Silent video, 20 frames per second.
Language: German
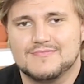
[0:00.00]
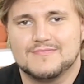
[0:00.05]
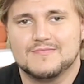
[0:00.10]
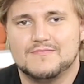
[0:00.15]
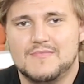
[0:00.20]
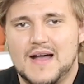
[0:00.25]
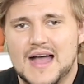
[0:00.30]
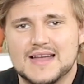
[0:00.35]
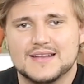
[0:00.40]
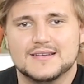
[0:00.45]

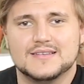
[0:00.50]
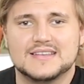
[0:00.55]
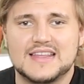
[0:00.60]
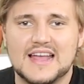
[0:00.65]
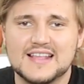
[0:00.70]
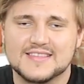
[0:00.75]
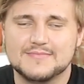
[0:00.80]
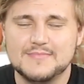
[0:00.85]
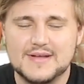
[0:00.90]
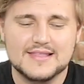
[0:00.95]
machen,
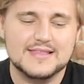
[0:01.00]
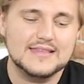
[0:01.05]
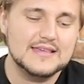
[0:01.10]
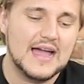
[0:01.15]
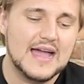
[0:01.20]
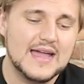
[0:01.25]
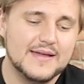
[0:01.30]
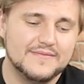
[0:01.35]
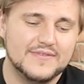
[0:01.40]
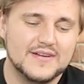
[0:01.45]
dass man
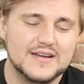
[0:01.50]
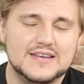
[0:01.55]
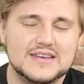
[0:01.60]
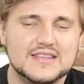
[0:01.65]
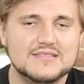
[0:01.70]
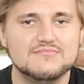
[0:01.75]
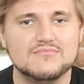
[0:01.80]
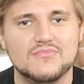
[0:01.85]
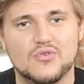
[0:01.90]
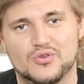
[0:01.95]
sie einfach
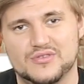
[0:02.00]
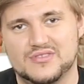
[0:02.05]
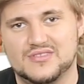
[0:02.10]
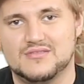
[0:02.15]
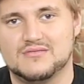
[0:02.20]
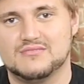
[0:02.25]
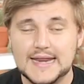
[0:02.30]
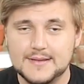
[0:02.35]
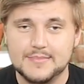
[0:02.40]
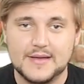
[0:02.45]
lieben muss.
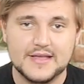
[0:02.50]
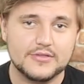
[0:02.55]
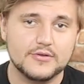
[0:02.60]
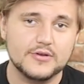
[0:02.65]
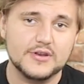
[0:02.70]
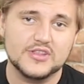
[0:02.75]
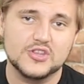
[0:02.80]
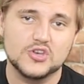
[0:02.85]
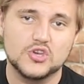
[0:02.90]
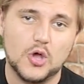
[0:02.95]
Meine
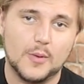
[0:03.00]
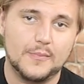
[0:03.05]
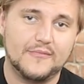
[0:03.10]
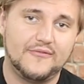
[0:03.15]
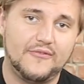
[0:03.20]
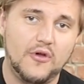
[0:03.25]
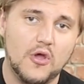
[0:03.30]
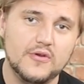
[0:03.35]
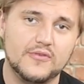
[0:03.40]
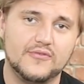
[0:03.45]
persönlichen Top
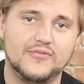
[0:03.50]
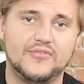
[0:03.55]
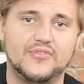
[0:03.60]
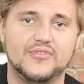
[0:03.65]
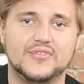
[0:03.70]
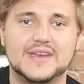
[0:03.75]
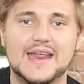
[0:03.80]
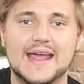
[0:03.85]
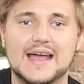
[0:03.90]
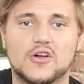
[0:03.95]

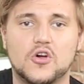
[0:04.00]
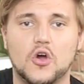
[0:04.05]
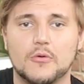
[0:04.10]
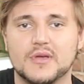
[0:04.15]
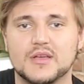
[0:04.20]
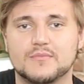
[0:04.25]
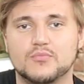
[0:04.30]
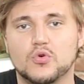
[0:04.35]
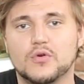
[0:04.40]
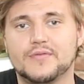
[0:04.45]
5 der
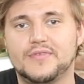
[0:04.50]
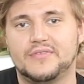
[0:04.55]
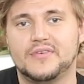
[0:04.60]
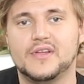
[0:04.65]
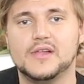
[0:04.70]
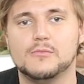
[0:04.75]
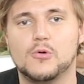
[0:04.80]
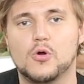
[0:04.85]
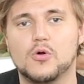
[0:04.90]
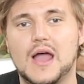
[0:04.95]

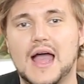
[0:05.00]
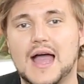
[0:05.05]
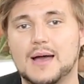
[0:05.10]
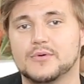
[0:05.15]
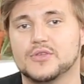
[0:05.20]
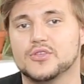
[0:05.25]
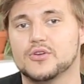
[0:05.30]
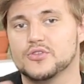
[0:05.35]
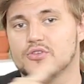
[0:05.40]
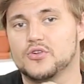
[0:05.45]
Comicbuch-Verfilmung
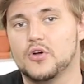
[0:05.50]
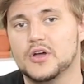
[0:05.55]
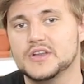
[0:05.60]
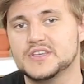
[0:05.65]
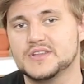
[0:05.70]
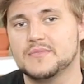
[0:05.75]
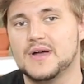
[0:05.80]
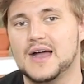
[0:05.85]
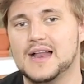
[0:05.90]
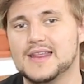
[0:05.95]
habe ich euch
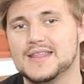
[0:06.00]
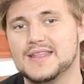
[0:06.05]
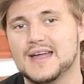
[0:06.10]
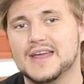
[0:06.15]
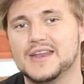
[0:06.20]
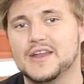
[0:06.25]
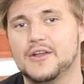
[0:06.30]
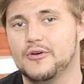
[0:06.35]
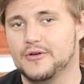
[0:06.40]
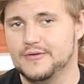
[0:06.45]
heute mal in
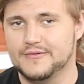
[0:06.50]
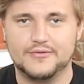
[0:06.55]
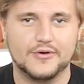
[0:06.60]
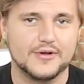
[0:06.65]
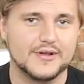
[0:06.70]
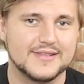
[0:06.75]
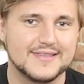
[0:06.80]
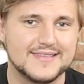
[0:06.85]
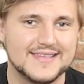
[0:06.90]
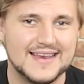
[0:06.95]
einer neuen
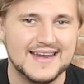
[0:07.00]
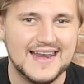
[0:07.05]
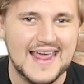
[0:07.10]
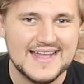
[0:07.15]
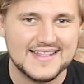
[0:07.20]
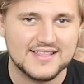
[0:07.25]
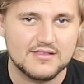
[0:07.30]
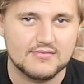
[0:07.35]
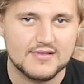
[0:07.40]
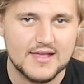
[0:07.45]
Folge
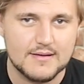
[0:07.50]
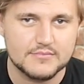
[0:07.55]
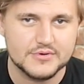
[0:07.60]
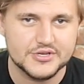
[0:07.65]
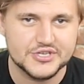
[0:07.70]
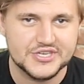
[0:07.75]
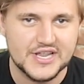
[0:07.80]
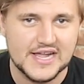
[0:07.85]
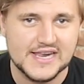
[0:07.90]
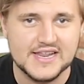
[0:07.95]
Select
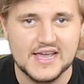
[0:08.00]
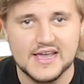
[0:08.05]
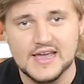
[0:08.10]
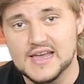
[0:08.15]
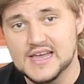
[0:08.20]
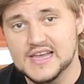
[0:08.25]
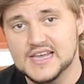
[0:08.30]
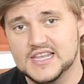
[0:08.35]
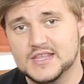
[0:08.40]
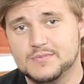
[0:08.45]
zusammengestellt.
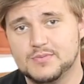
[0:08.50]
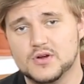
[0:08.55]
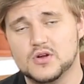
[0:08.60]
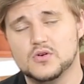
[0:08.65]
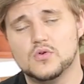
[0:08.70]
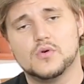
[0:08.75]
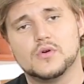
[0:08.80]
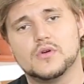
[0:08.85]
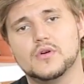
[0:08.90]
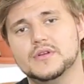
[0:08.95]
Ich bin
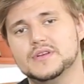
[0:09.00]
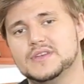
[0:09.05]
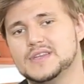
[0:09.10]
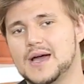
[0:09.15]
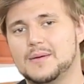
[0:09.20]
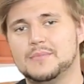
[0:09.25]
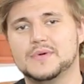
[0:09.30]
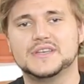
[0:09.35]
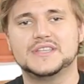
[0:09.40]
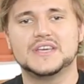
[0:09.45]
Luke und
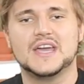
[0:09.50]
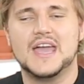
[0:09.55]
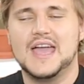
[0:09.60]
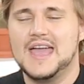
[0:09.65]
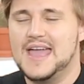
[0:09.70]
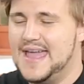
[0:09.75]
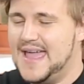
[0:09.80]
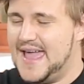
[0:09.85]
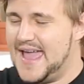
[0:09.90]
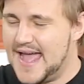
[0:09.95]
damit
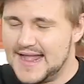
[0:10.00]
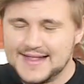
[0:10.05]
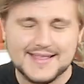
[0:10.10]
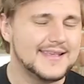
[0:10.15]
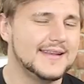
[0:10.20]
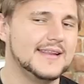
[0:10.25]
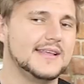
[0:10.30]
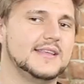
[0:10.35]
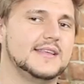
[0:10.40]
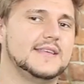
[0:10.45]

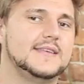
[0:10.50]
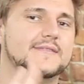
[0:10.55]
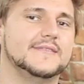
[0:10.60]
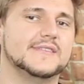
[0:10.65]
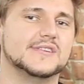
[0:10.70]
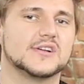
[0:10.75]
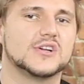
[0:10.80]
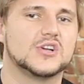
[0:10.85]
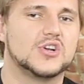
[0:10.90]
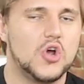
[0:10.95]
herzlich
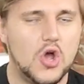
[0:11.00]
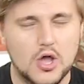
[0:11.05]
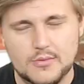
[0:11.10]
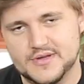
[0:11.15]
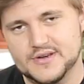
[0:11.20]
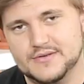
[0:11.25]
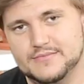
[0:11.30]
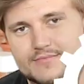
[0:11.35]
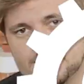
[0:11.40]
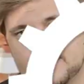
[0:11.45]
willkommen.